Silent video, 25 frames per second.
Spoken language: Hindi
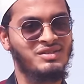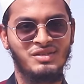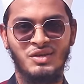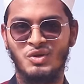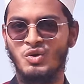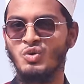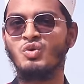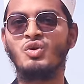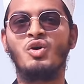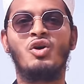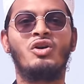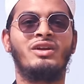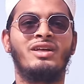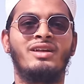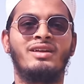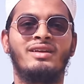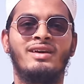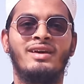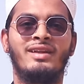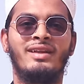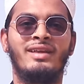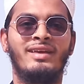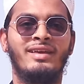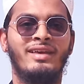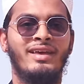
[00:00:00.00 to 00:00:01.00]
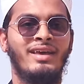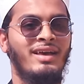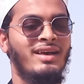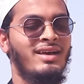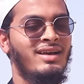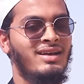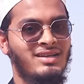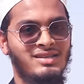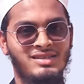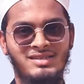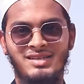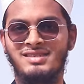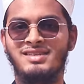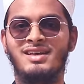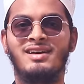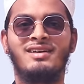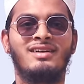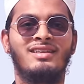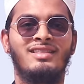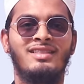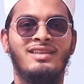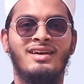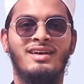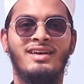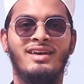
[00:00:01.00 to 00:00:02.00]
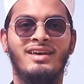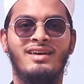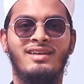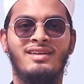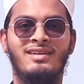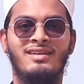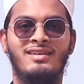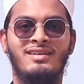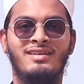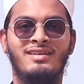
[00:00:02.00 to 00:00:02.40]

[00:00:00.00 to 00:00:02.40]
ज़रूर ऑर्डर करेंगे जजाकल्ला खैर